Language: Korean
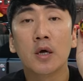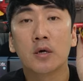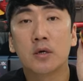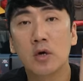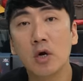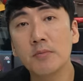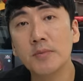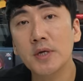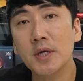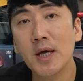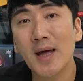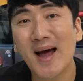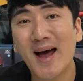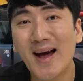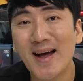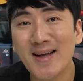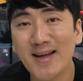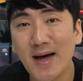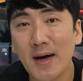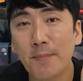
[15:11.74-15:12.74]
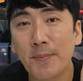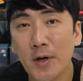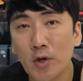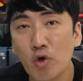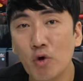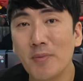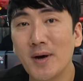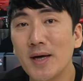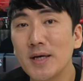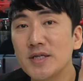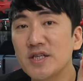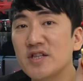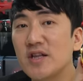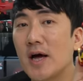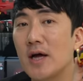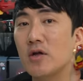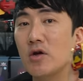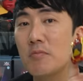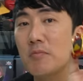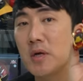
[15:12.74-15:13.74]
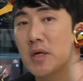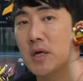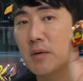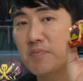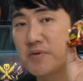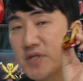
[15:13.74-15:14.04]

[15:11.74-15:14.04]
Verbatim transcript: 그럼 이게 아까 베노마이즈드 아이언맨이랑